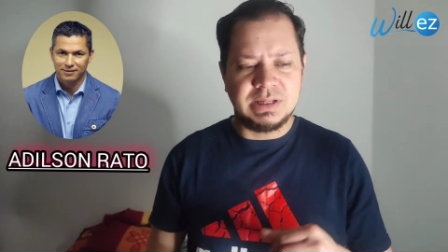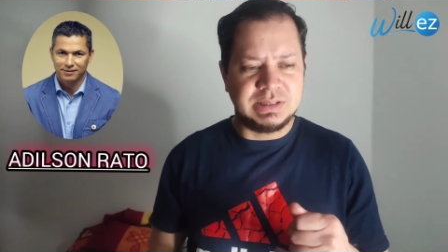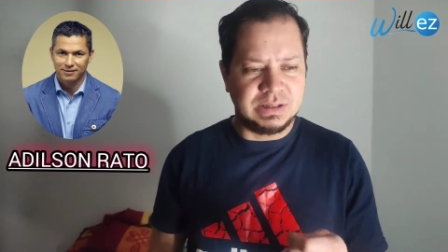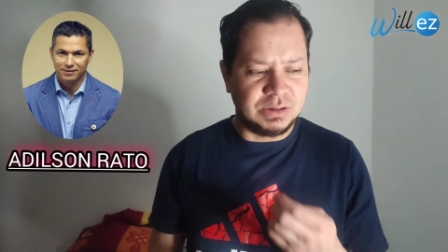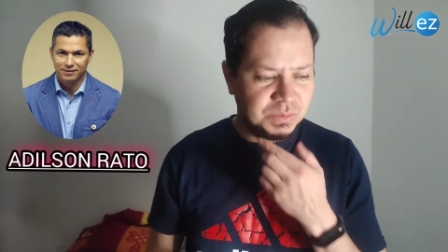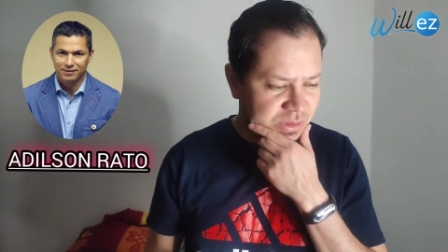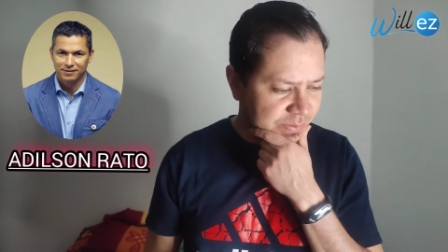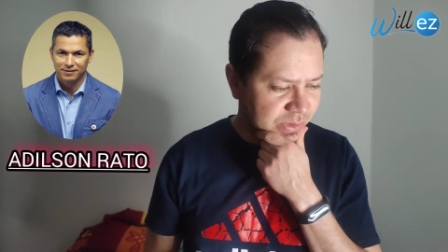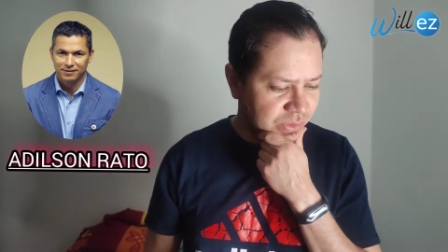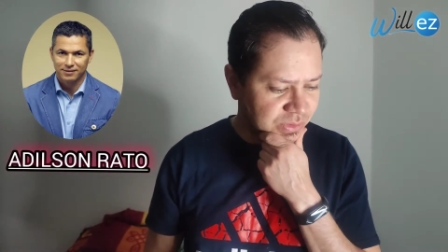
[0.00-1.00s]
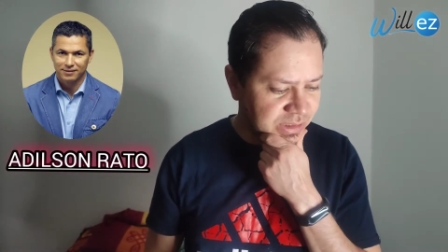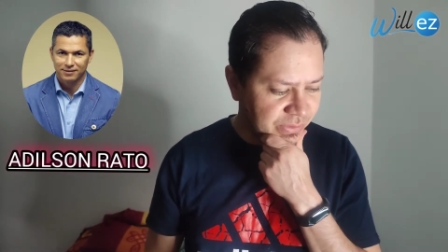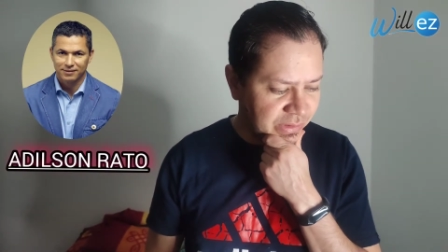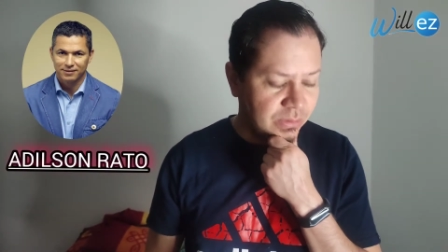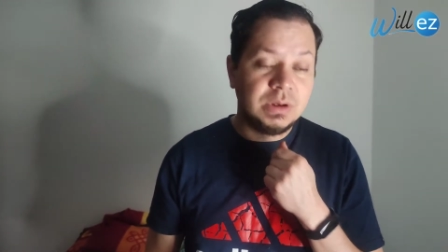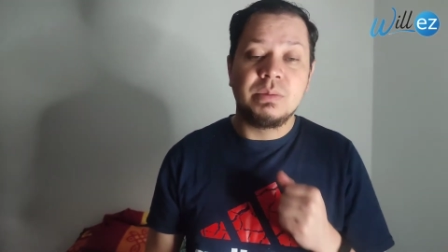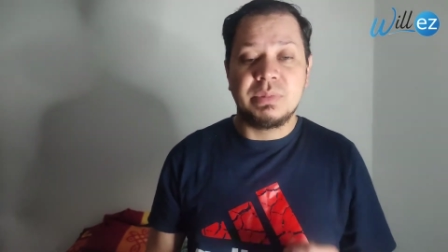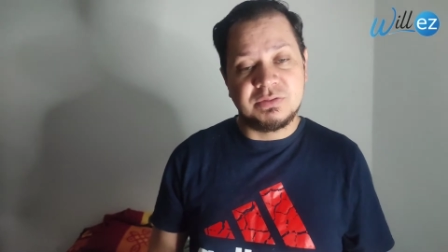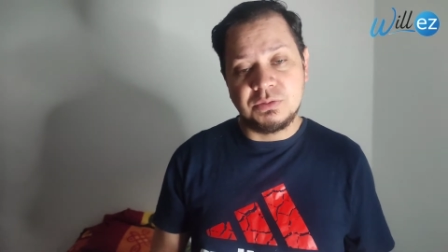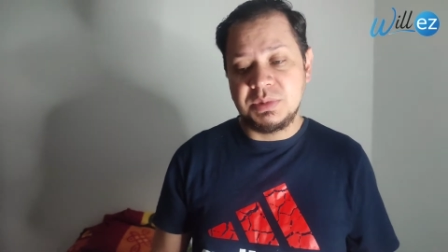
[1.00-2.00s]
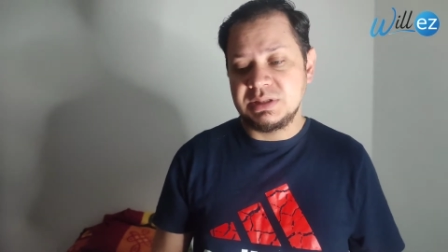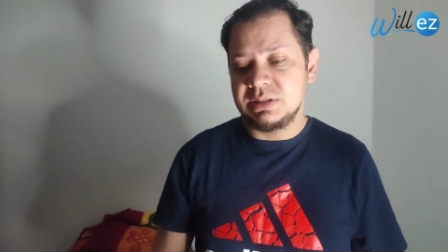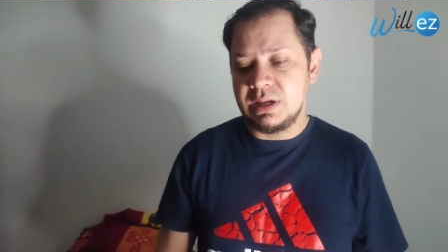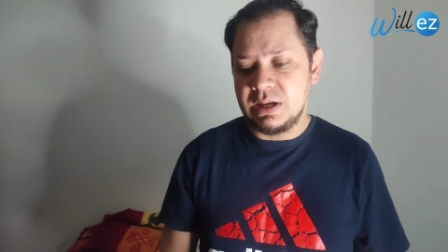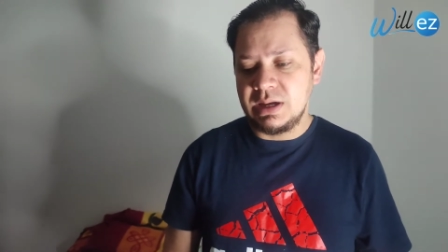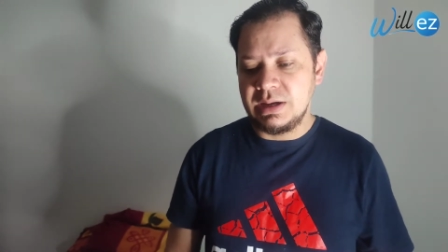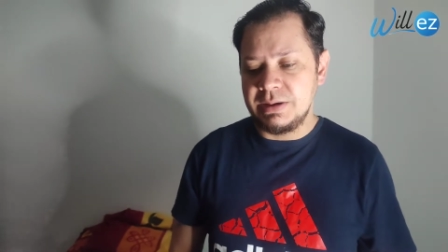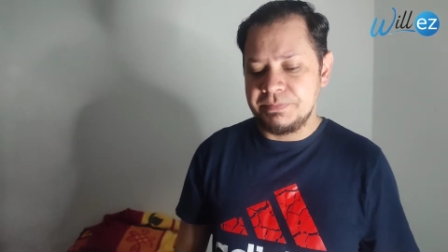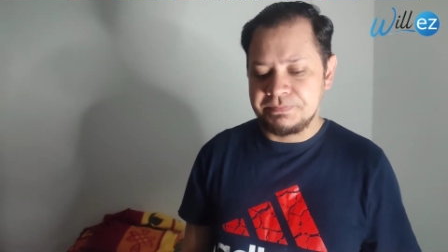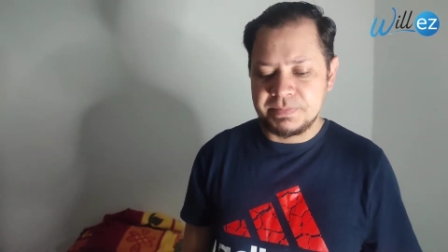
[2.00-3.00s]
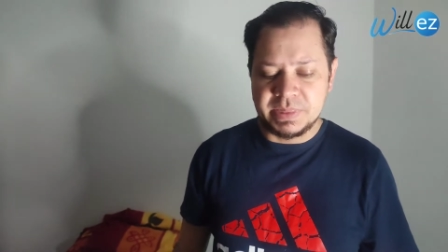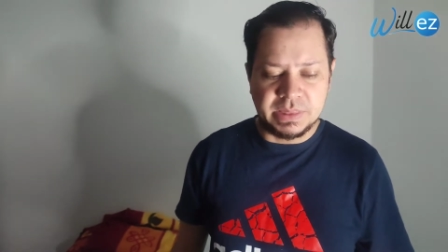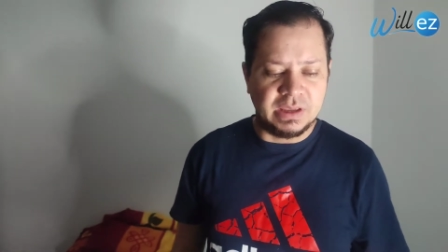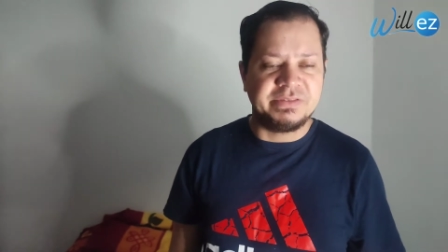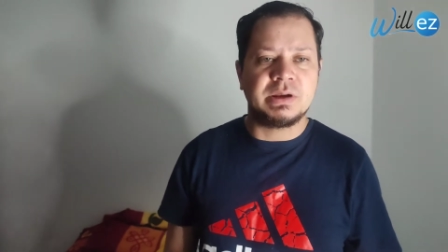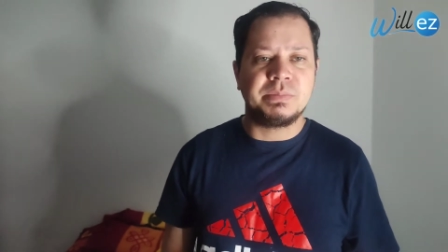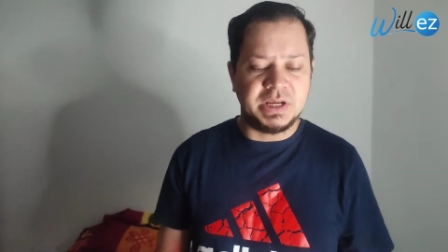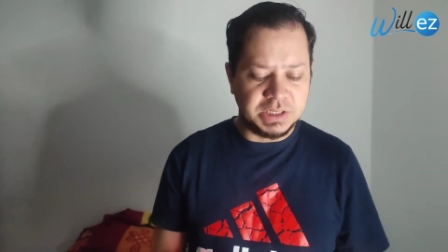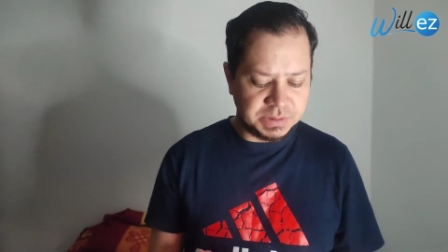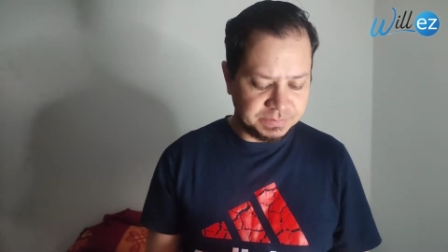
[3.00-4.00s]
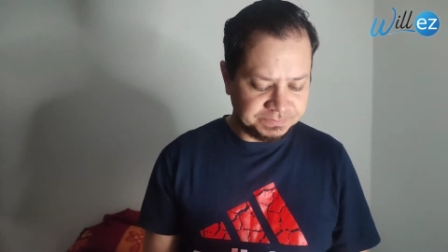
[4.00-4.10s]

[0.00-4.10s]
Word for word: decir cómo se pronuncia, bueno perfumista de Firmenich.